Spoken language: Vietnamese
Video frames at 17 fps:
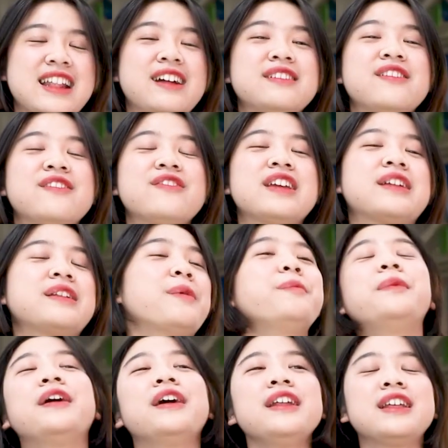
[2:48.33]
Nhân nhân dịp
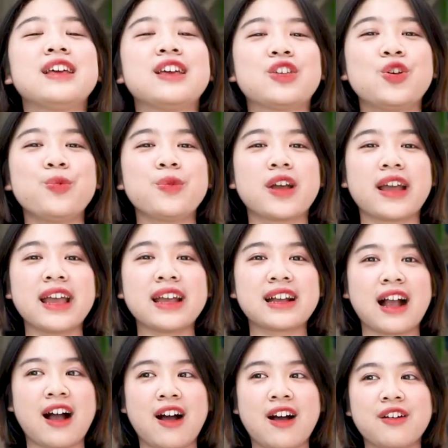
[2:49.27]
năm mới thì chúc cho các
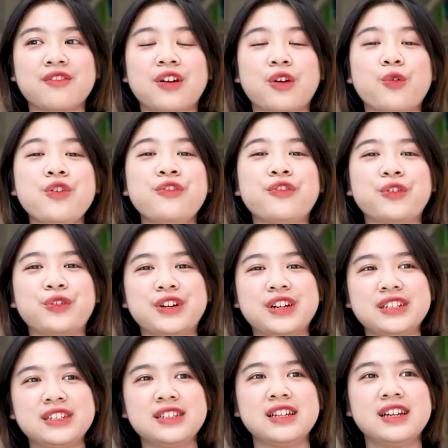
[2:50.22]
con và quý phụ
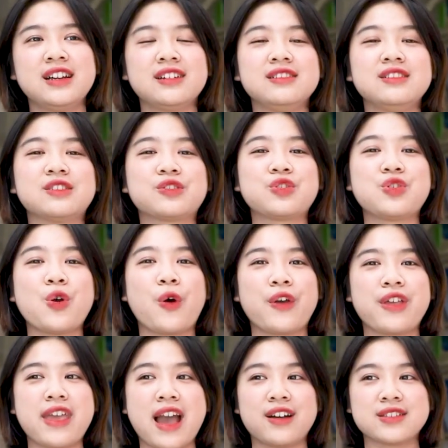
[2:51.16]
huynh được
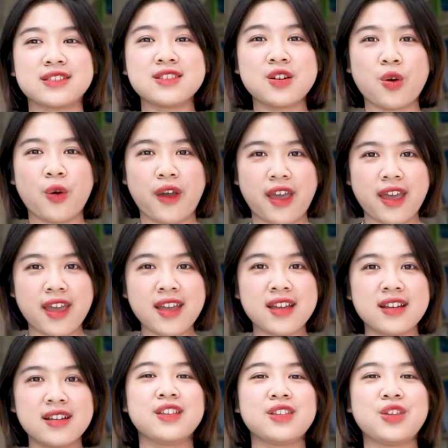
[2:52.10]
dồi dào sức khỏe,
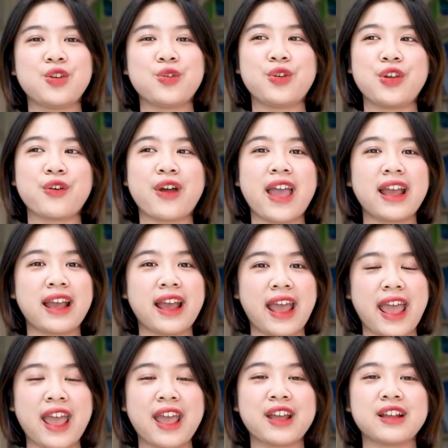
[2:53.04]
nhiều điều an
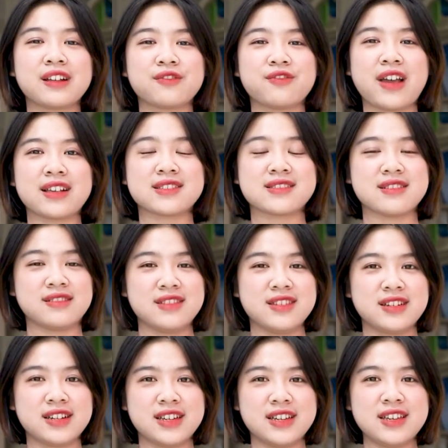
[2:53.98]
khang, vạn sự
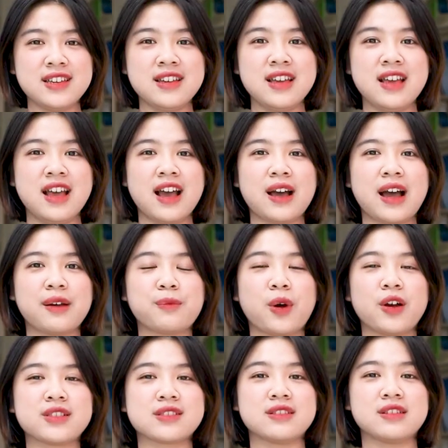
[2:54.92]
như ý
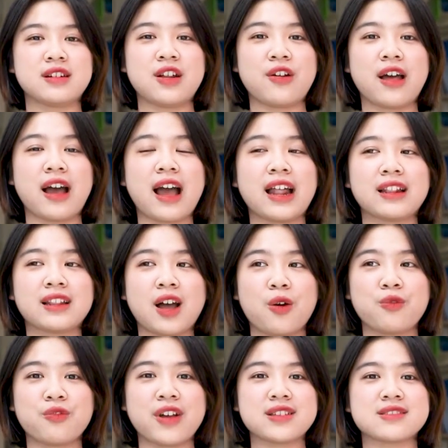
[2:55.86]
mọi sự đều là hạnh
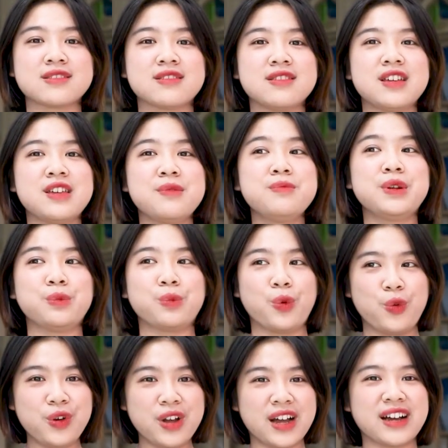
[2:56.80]
thông vạn sự như ý mình
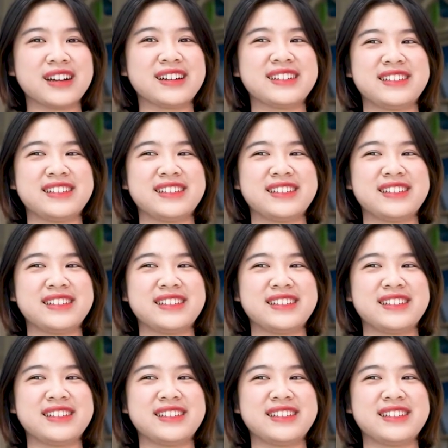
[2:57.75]
muốn ạ à